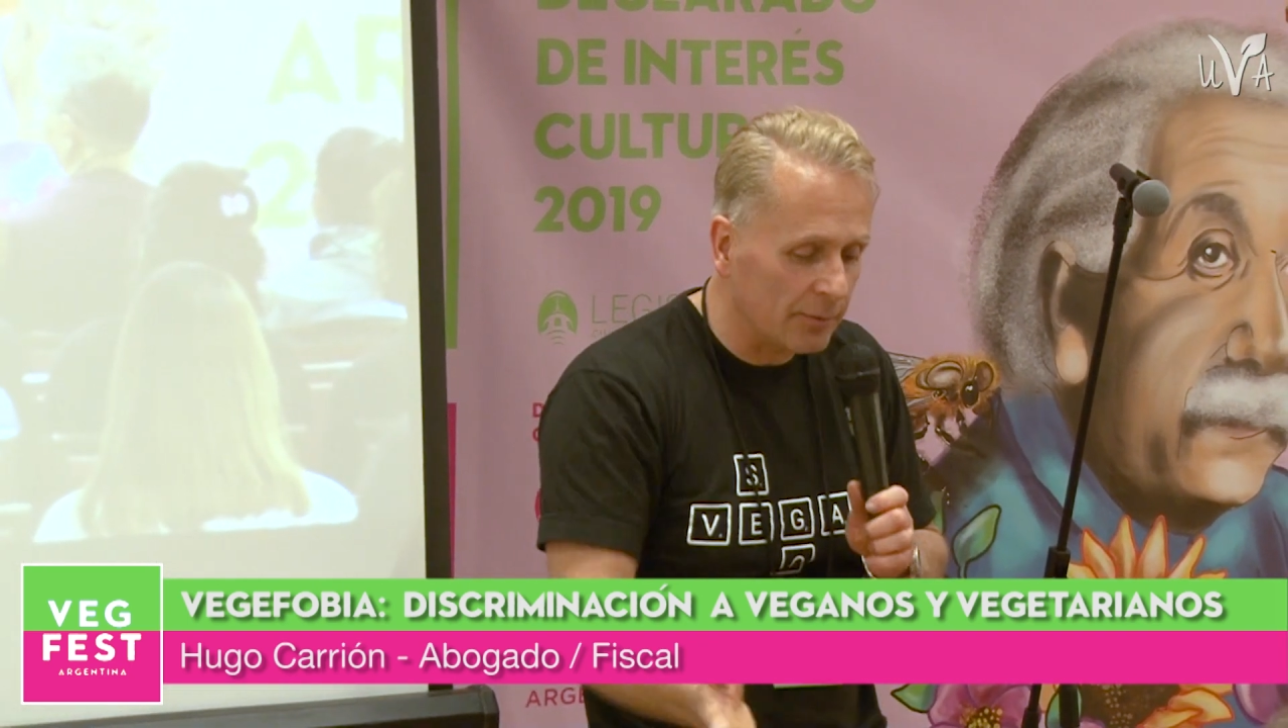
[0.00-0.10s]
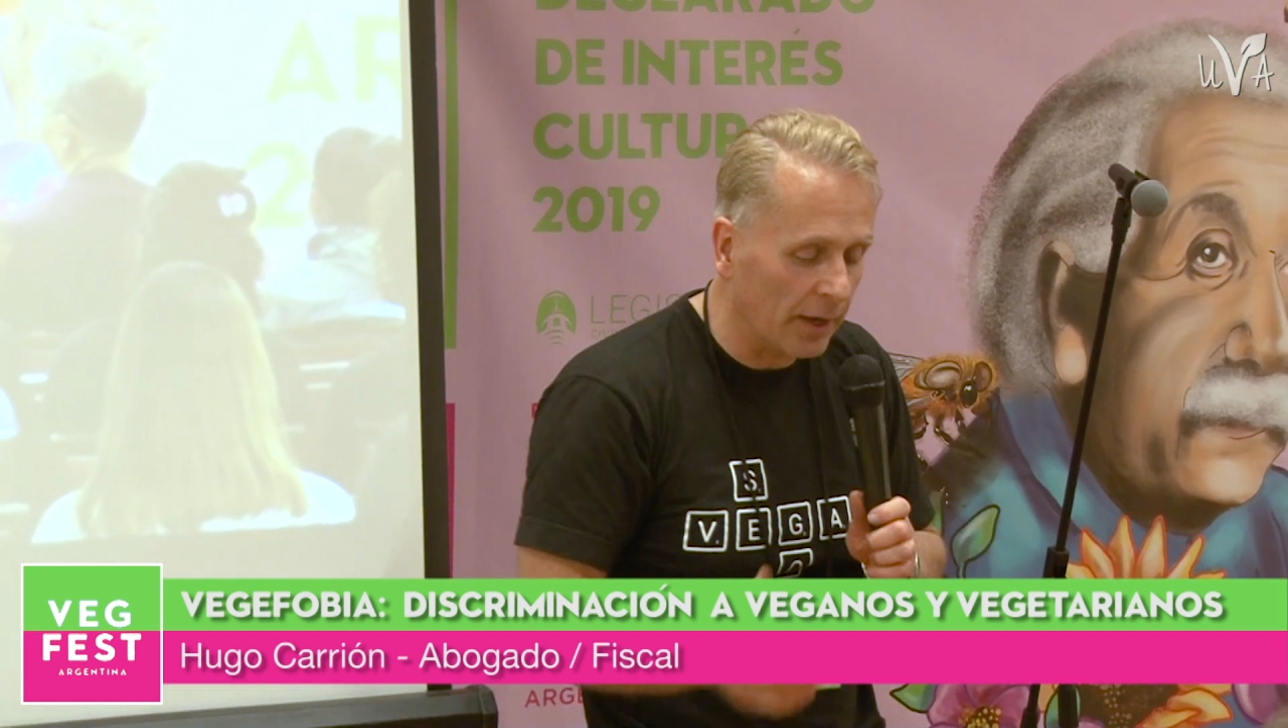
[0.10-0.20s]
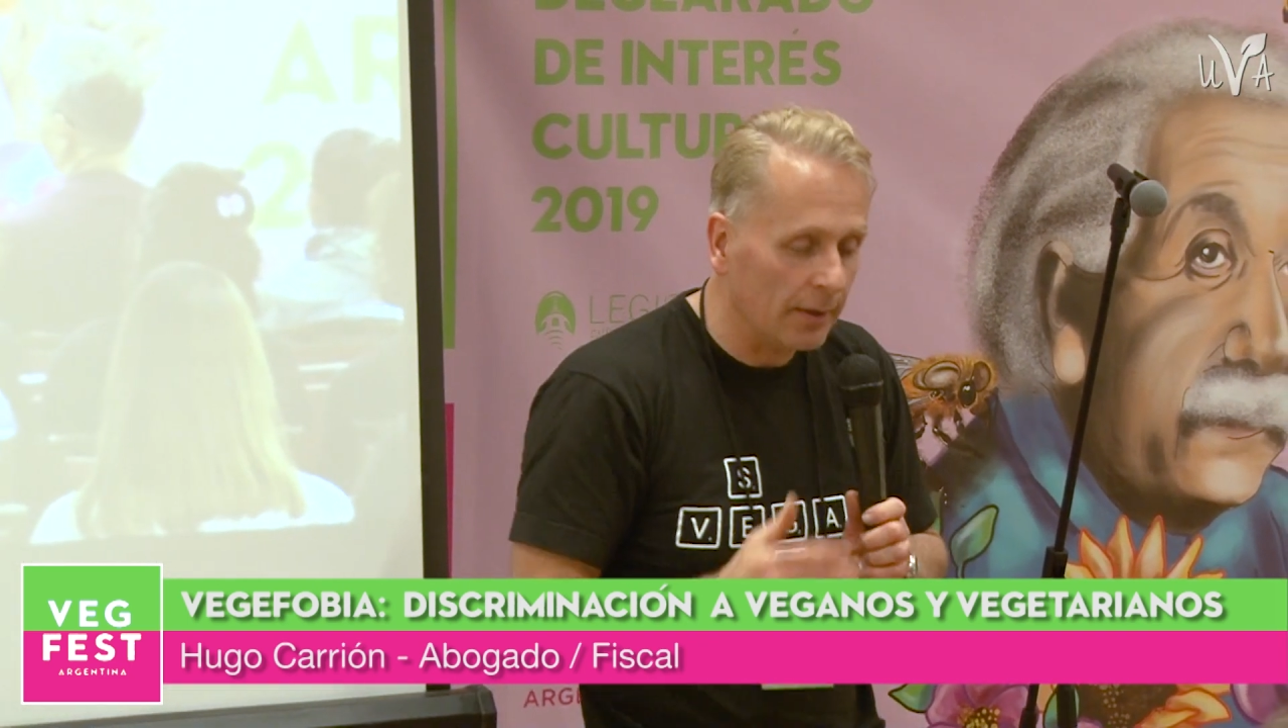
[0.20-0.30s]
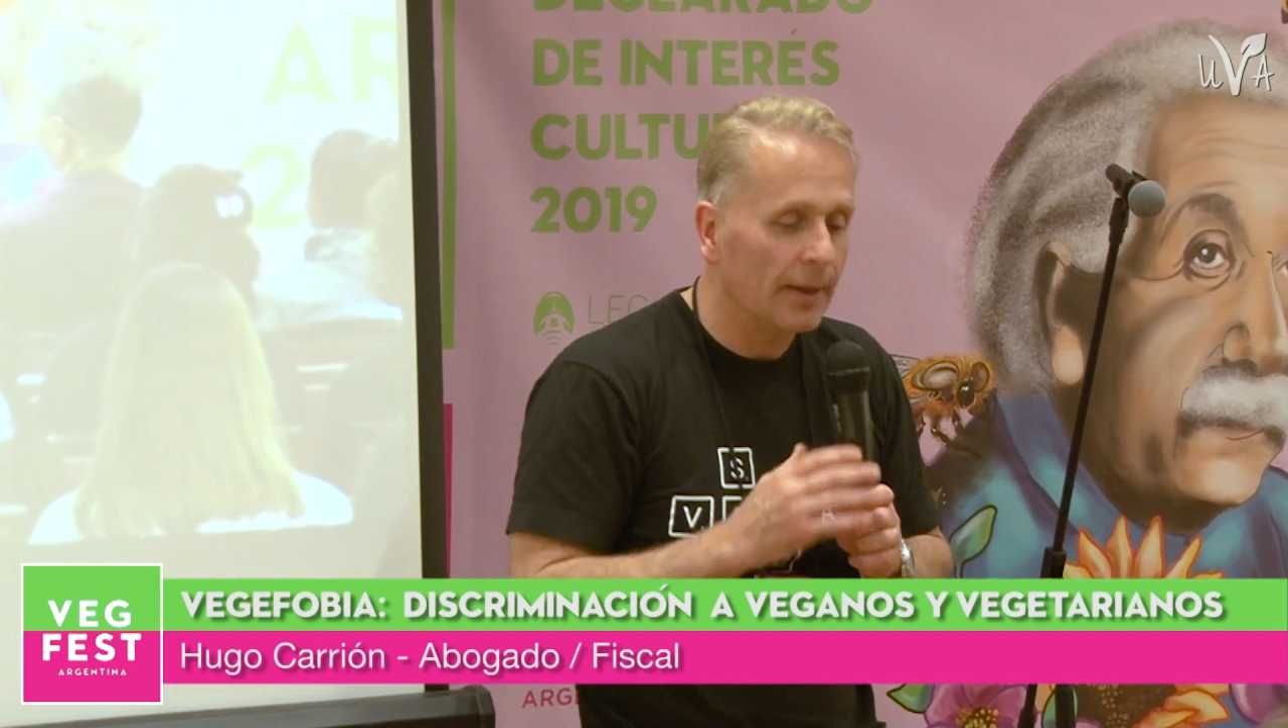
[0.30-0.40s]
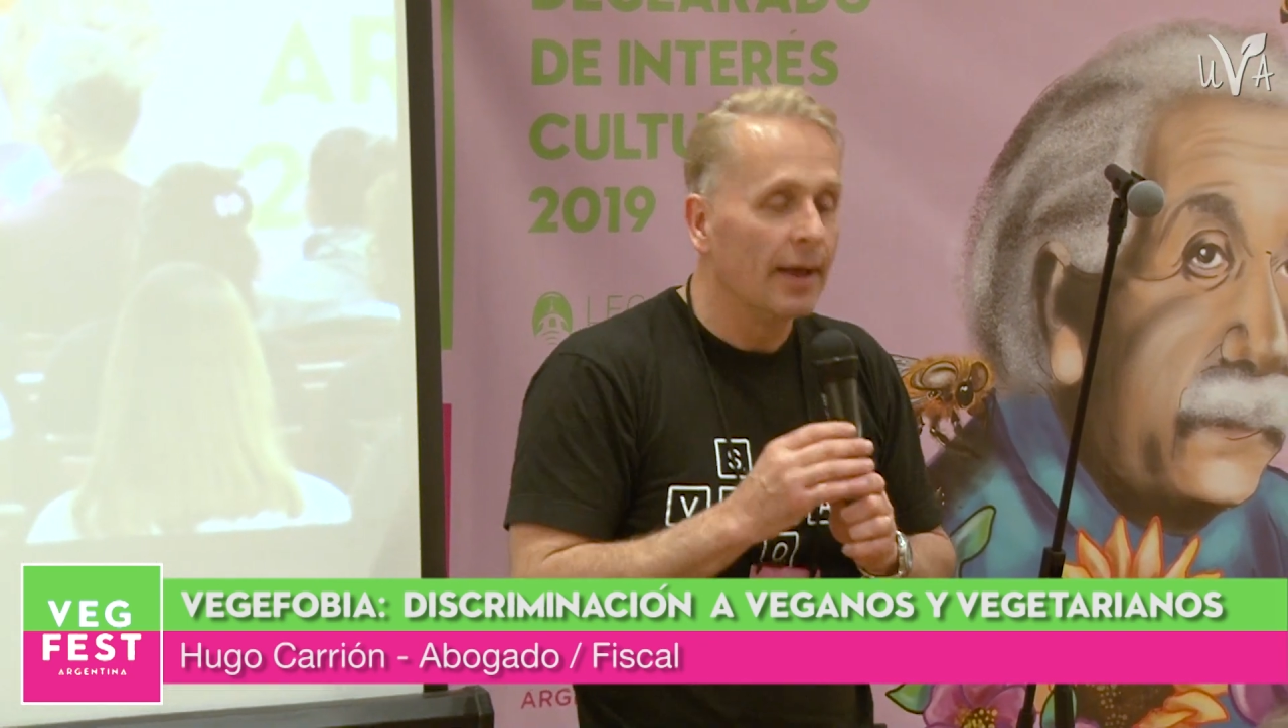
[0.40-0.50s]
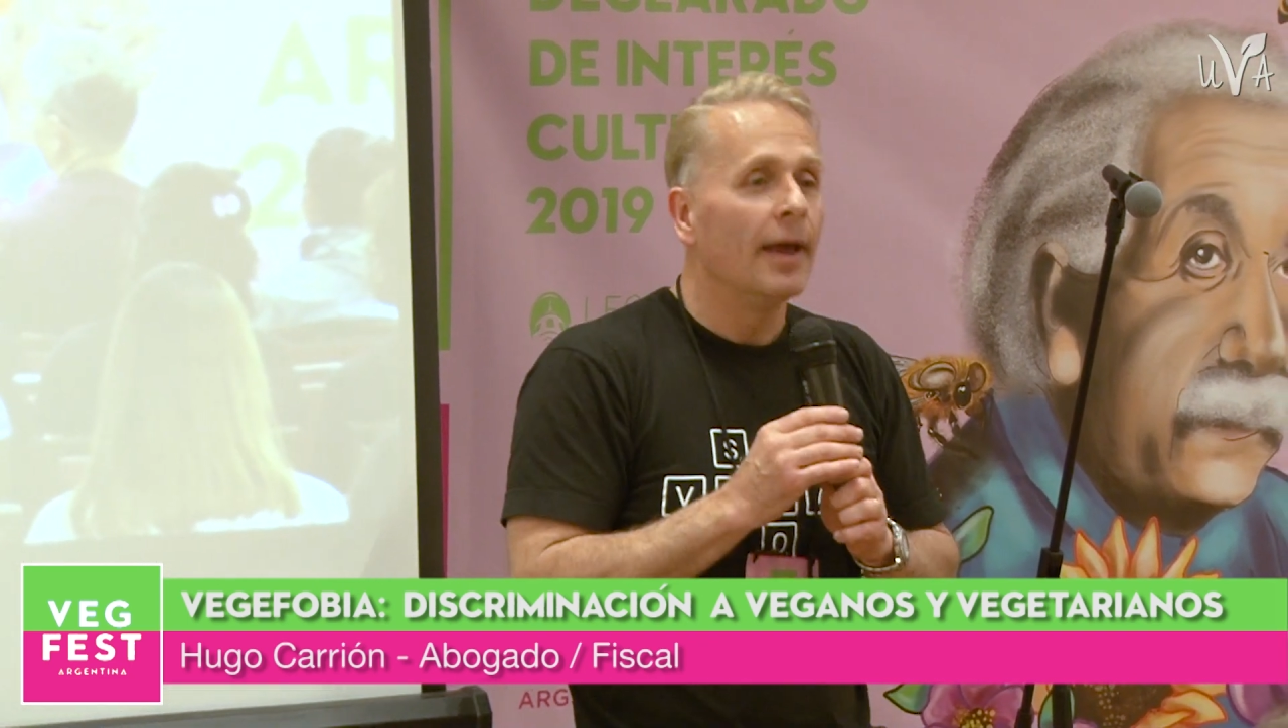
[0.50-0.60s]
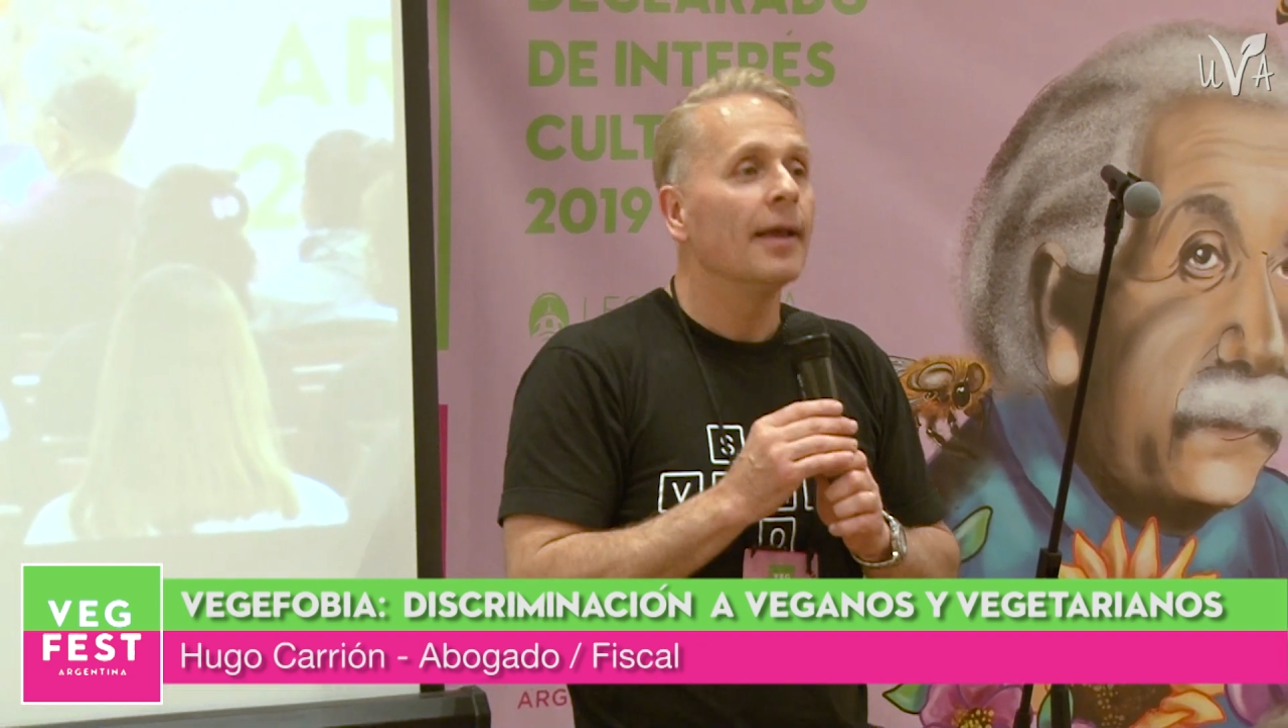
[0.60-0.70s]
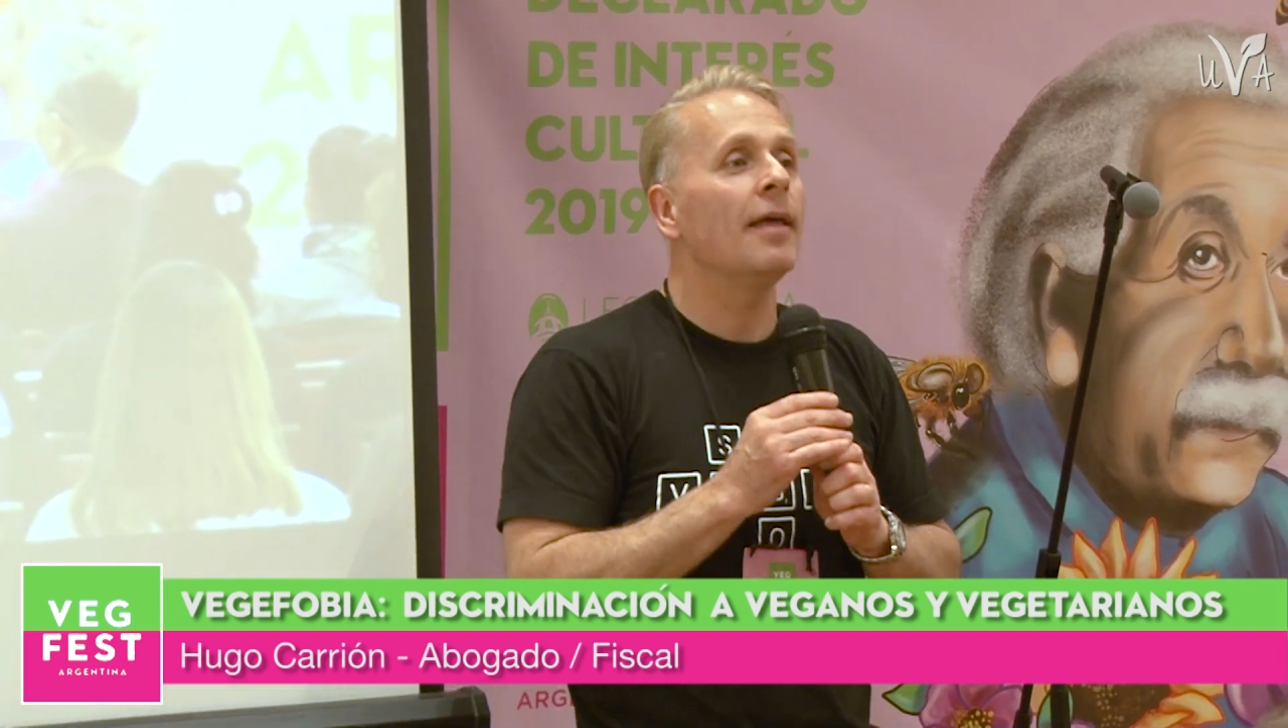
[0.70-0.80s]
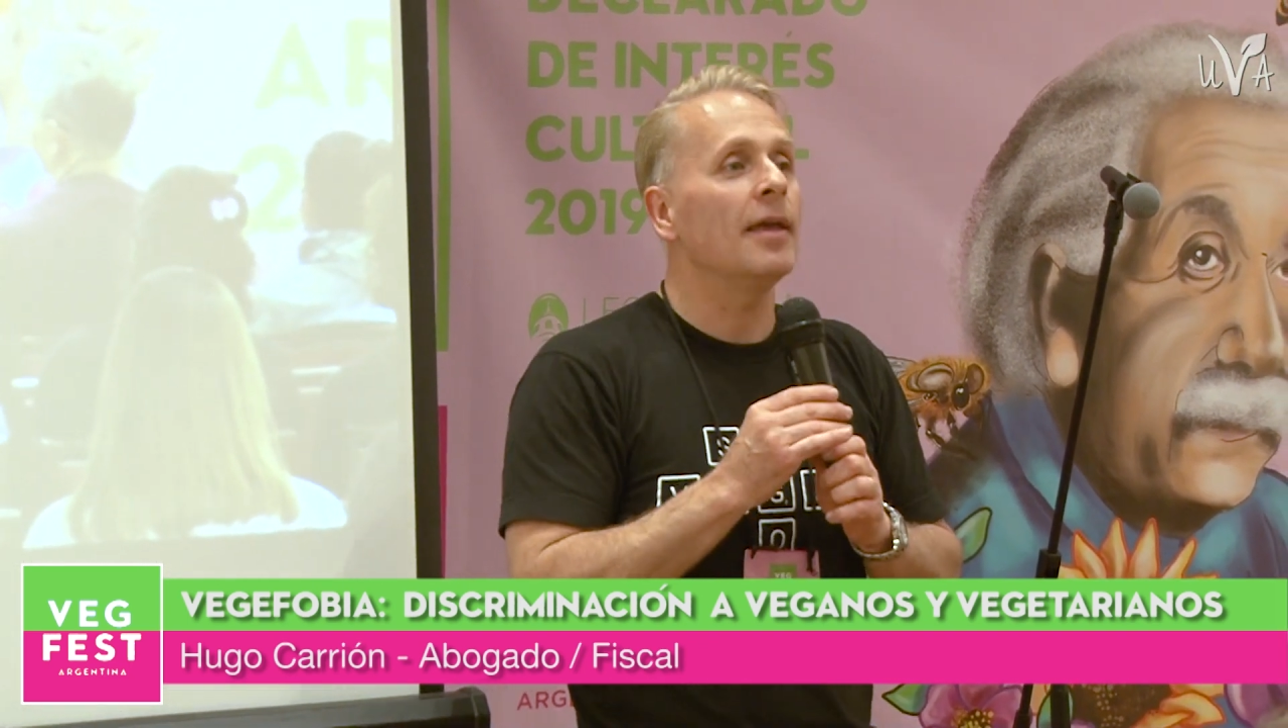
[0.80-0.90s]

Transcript: Bueno, ¿qué